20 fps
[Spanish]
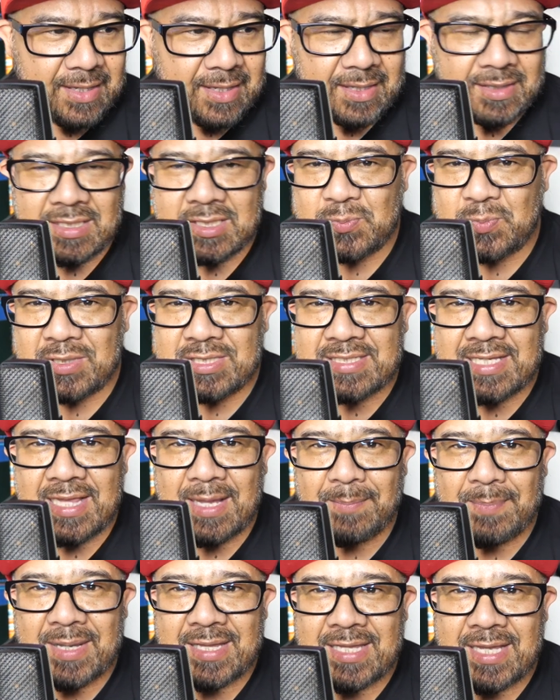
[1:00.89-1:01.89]
eh, después de
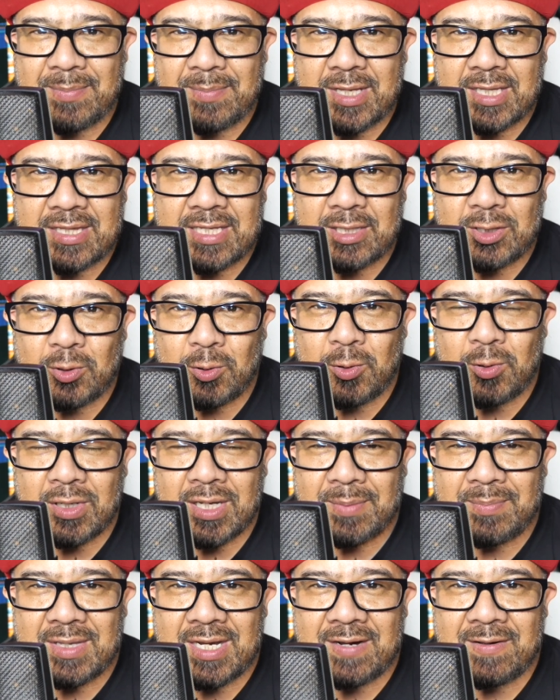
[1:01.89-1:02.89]
la pandemia, de todo lo
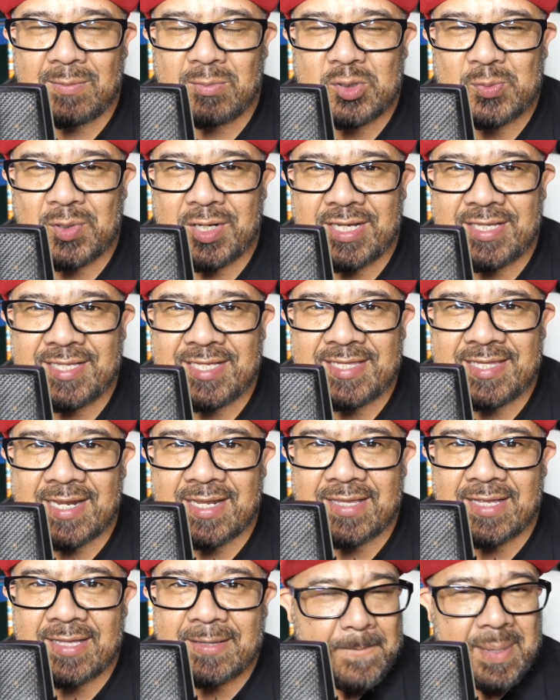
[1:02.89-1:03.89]
que mirábamos por ahí en
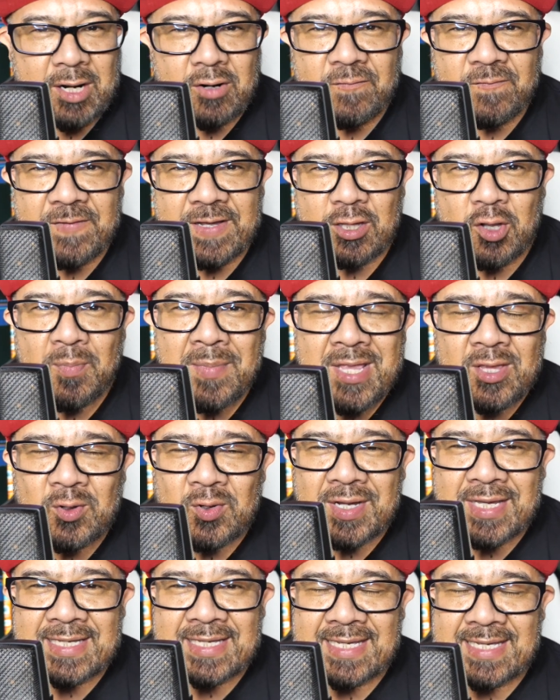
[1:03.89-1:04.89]
internet. Pero un
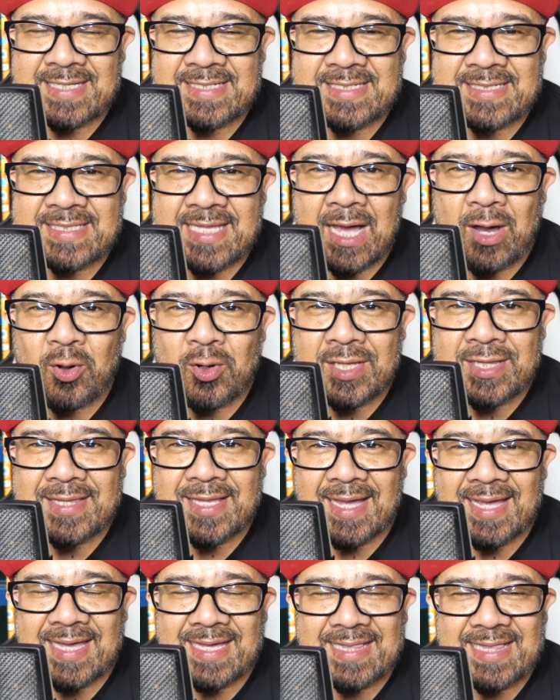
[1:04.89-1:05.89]
fenómeno que está
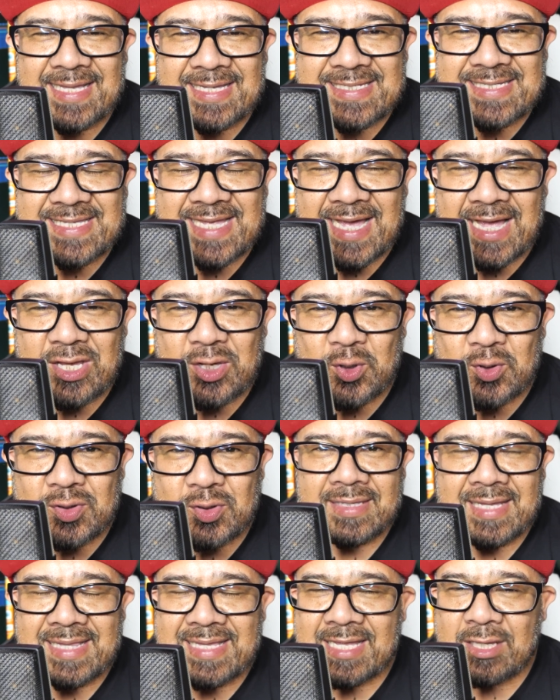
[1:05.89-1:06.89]
ahorita en este año
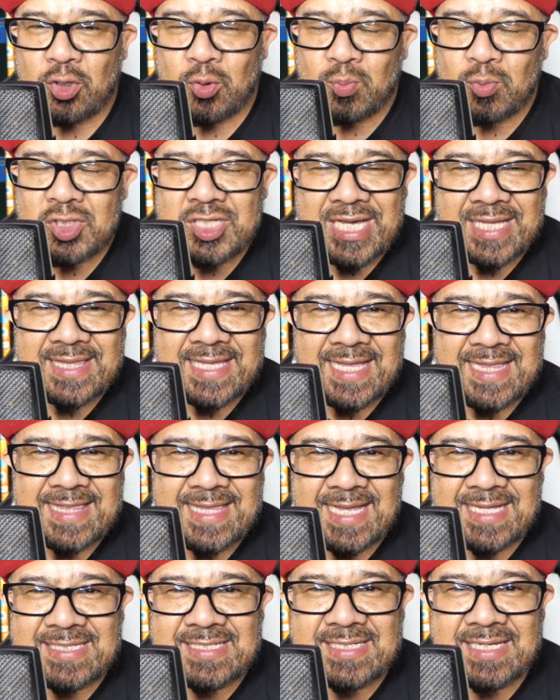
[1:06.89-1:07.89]
teniendo mucha
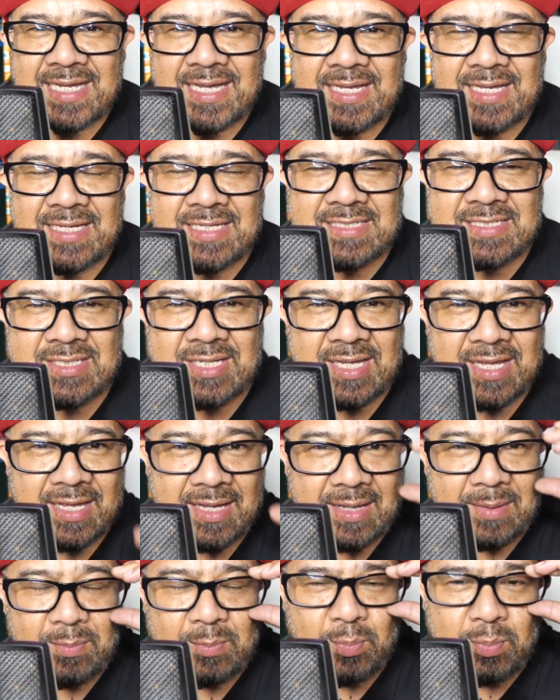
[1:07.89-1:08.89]
tendencia es
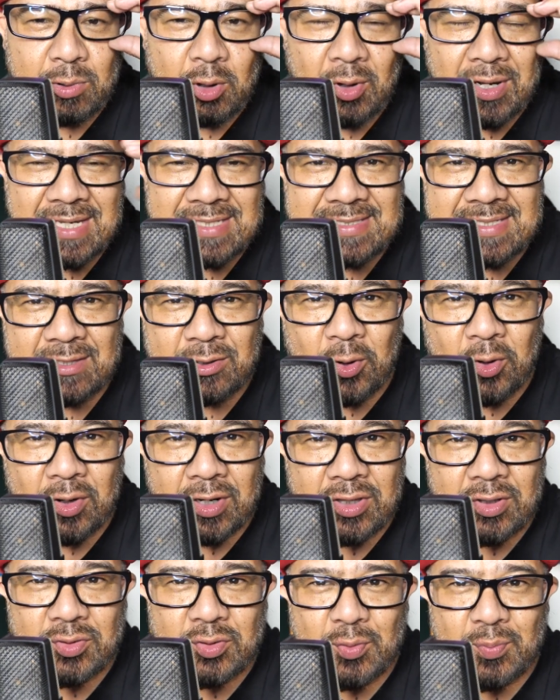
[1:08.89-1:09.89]
eh, lo que es el corrido